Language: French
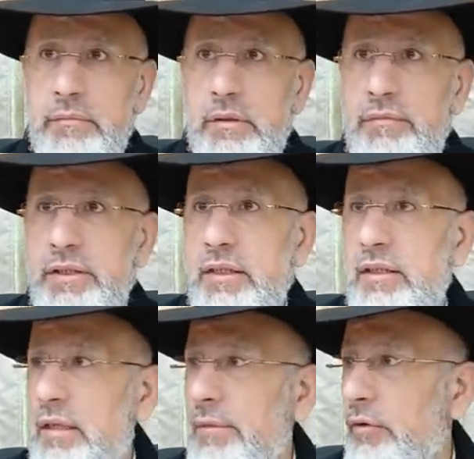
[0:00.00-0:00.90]
La vie serait
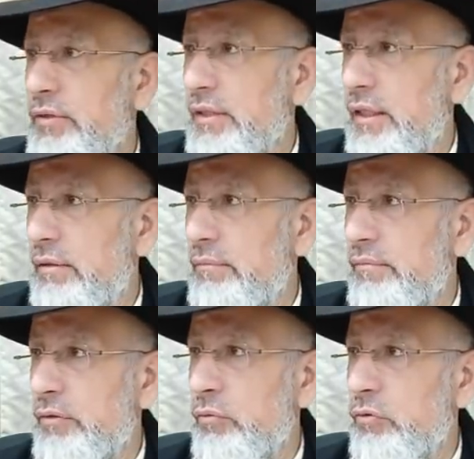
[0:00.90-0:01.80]
très belle en Israël.
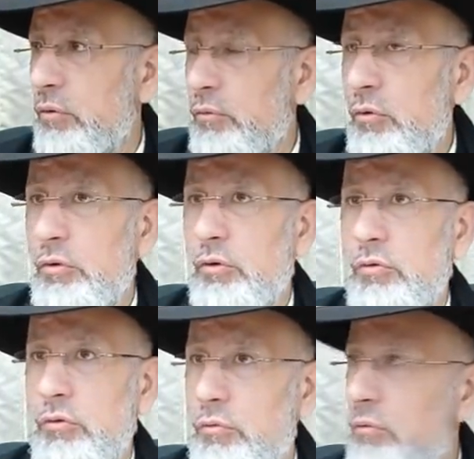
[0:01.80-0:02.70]
C'est tout le temps beau, on a
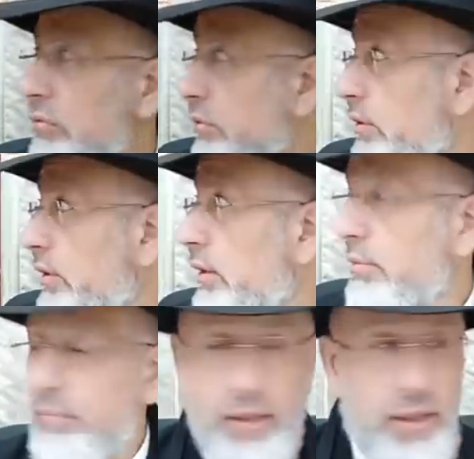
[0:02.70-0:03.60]
entre nous.
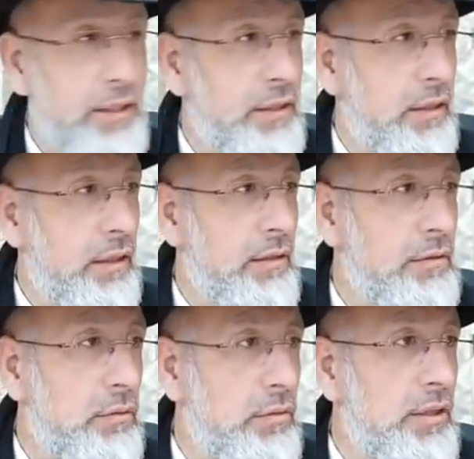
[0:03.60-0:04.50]
Blé Ainara,
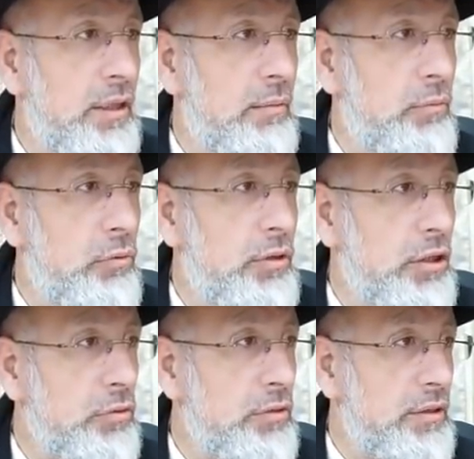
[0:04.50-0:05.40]
celui qui a beaucoup
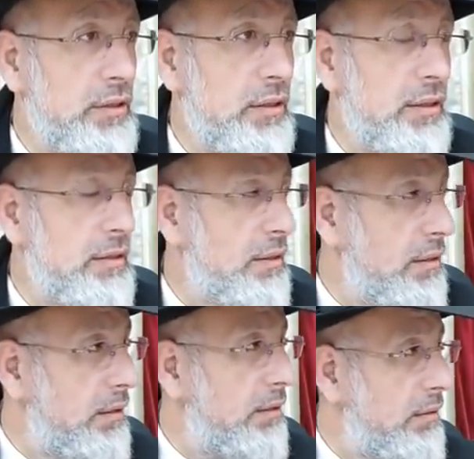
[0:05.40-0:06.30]
d'argent ici. Ah,
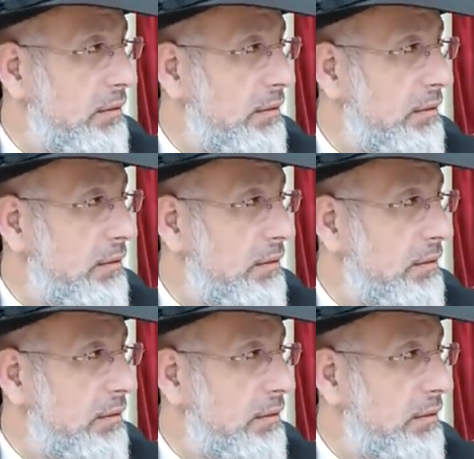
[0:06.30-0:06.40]
c'est